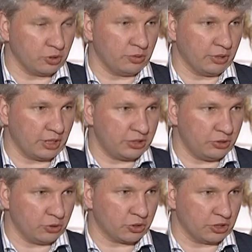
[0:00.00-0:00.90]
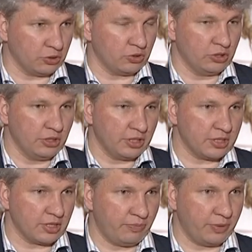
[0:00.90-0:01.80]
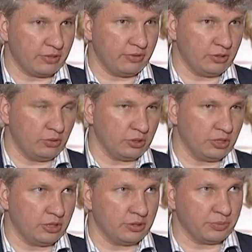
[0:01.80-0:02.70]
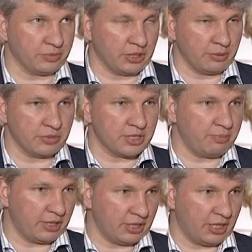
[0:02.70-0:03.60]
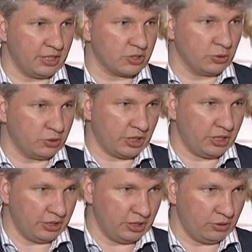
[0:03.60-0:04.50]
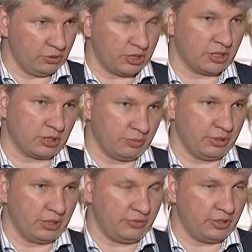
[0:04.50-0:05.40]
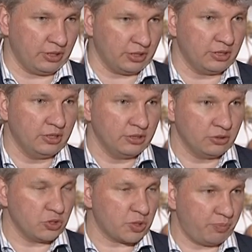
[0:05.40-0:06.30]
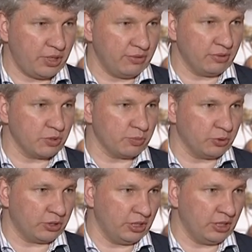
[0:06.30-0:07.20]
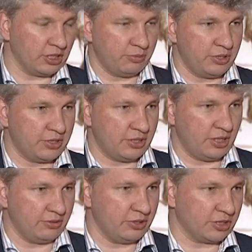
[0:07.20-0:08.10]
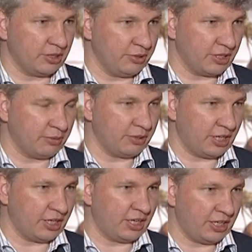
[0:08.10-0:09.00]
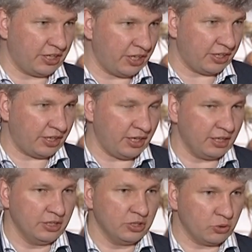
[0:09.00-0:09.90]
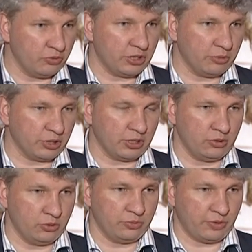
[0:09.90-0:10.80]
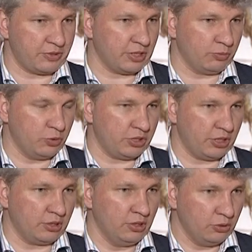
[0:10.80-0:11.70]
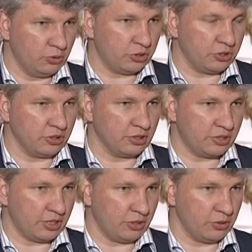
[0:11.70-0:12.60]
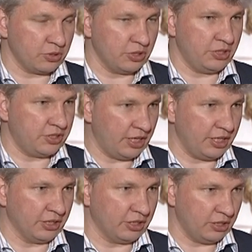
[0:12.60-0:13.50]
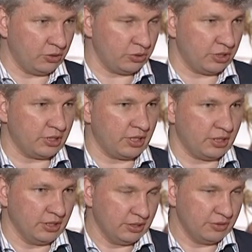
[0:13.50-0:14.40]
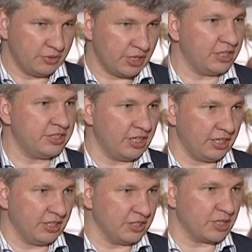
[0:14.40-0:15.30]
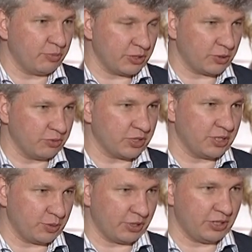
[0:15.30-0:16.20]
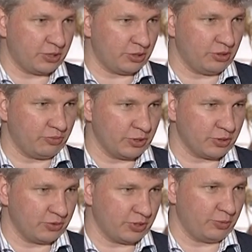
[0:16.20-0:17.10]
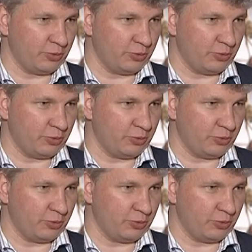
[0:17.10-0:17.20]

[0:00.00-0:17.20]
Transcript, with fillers: много молодежи, но если в первые годы к нам забредали случайные люди, их было видно с пивом, с бутылками, с девочками, там ха-ха, хи-хи, то в этом году во всех музеях очень серьезные, интеллигентные люди, и вся интеллигенция московская собралась сегодня в московских